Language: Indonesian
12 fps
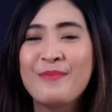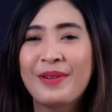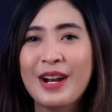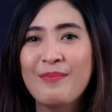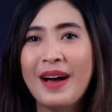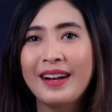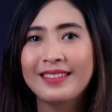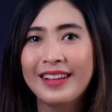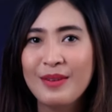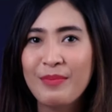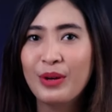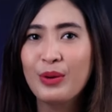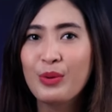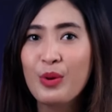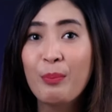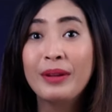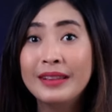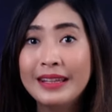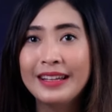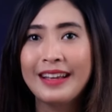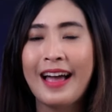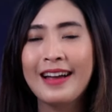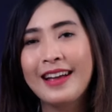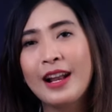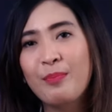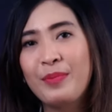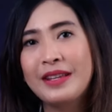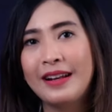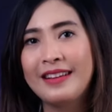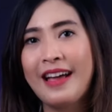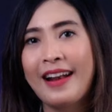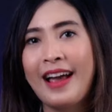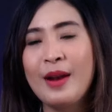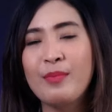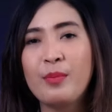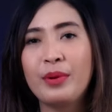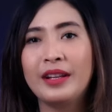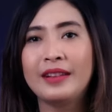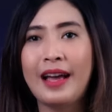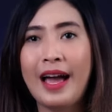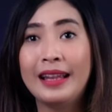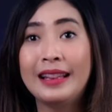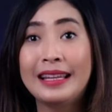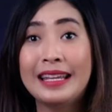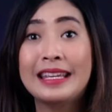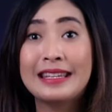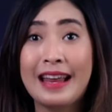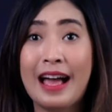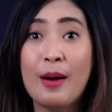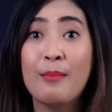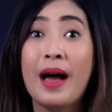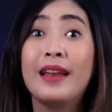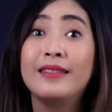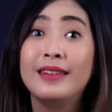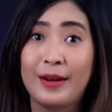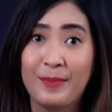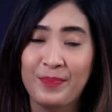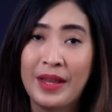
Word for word: Peran partai pendukung penting agar penyelenggaraan pemerintahan tidak mandek.